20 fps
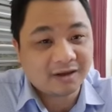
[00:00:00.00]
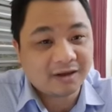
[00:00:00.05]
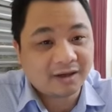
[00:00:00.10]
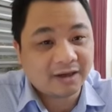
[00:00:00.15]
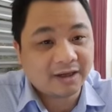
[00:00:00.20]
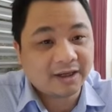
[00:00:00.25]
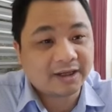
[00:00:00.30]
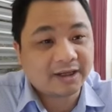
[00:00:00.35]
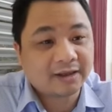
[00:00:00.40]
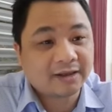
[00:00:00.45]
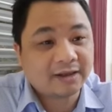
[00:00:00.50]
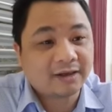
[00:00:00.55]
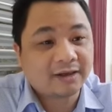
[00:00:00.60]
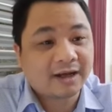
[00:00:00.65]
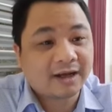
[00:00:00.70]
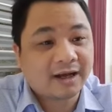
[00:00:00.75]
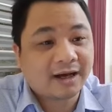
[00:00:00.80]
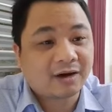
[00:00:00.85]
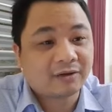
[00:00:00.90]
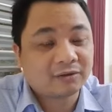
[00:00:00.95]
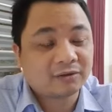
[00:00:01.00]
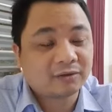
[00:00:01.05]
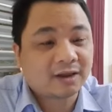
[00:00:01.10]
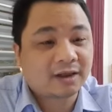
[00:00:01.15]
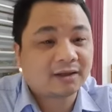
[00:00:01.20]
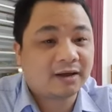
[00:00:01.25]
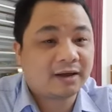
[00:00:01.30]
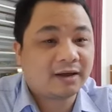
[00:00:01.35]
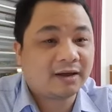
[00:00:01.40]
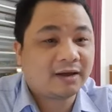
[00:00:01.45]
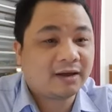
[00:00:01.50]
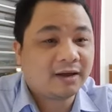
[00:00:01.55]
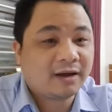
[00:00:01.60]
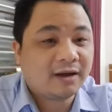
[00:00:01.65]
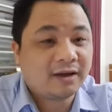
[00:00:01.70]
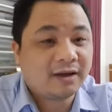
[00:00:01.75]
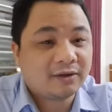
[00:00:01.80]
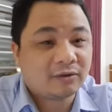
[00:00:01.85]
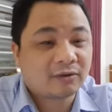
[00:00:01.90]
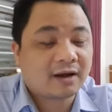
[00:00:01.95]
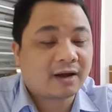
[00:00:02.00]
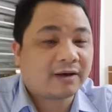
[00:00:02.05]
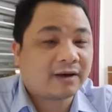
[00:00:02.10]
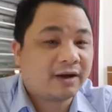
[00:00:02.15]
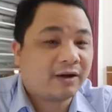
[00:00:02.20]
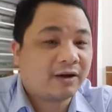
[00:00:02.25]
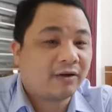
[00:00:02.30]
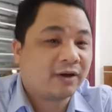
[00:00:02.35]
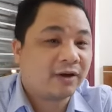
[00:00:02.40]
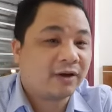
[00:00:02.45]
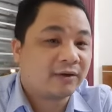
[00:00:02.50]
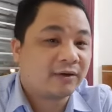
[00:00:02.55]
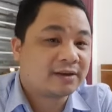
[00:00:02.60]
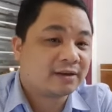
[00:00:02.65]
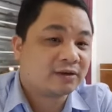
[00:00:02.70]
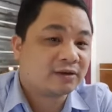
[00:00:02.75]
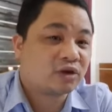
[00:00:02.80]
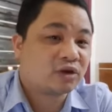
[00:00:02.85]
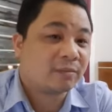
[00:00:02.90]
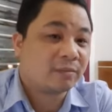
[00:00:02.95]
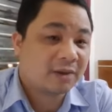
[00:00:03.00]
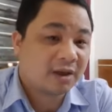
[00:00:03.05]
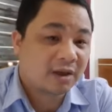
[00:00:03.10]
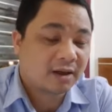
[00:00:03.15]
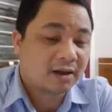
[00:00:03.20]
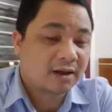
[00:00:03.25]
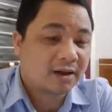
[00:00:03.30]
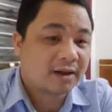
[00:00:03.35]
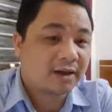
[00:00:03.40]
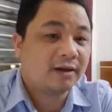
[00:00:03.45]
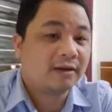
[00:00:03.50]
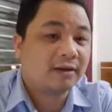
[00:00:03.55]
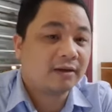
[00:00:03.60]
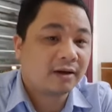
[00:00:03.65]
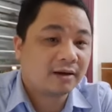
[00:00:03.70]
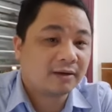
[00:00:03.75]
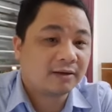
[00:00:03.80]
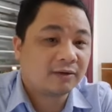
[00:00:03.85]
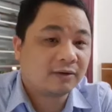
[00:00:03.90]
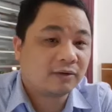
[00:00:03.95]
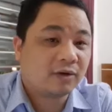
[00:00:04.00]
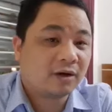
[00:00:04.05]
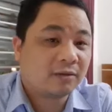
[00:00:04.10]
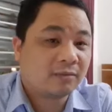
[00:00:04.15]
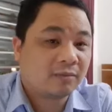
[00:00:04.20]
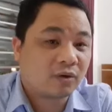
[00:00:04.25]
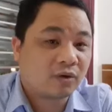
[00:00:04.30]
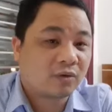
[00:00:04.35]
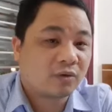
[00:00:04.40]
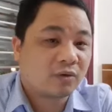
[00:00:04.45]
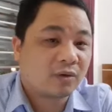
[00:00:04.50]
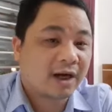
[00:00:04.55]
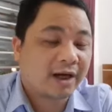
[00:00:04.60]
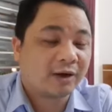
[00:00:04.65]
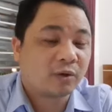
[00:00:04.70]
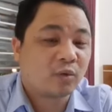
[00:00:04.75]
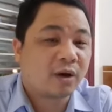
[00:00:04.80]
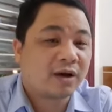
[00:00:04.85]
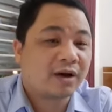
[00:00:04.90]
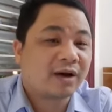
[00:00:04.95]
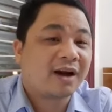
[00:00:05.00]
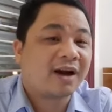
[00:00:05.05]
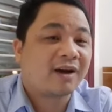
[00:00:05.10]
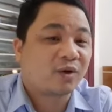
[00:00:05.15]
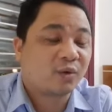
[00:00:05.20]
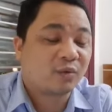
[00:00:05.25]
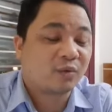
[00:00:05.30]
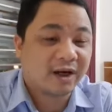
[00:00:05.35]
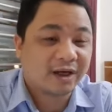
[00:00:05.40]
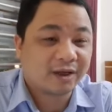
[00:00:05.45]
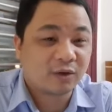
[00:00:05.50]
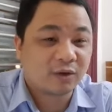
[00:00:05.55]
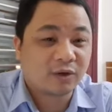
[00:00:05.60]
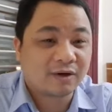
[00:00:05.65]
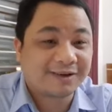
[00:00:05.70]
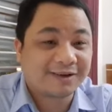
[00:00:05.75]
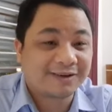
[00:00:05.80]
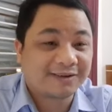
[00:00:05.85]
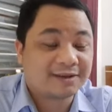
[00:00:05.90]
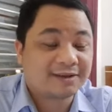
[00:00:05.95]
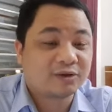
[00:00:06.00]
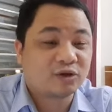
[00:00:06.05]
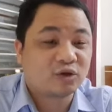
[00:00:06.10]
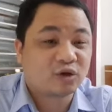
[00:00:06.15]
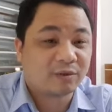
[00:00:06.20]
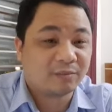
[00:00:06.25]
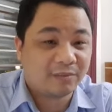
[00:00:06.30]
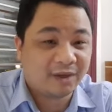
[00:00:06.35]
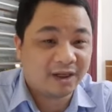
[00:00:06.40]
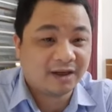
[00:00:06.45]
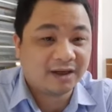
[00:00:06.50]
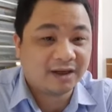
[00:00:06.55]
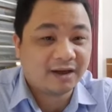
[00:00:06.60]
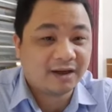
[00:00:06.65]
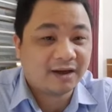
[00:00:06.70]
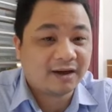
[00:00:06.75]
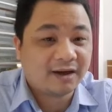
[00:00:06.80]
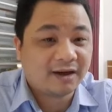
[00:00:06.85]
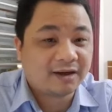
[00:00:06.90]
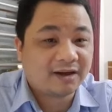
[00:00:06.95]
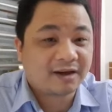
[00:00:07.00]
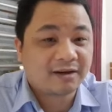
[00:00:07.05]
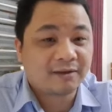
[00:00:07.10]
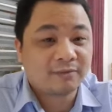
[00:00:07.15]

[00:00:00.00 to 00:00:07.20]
đấy, kỳ thi nào chúng ta thấy chúng ta đều phải có sự chuẩn bị kỹ lưỡng đúng không một cuộc hành quân nào cũng vậy thôi cần có sự chuẩn bị ờ,